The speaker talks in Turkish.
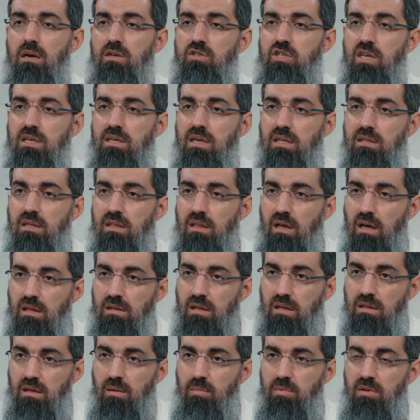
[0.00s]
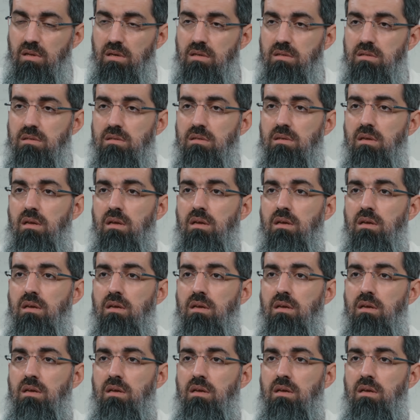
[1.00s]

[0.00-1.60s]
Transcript: Cenneti de anlatabiliriz.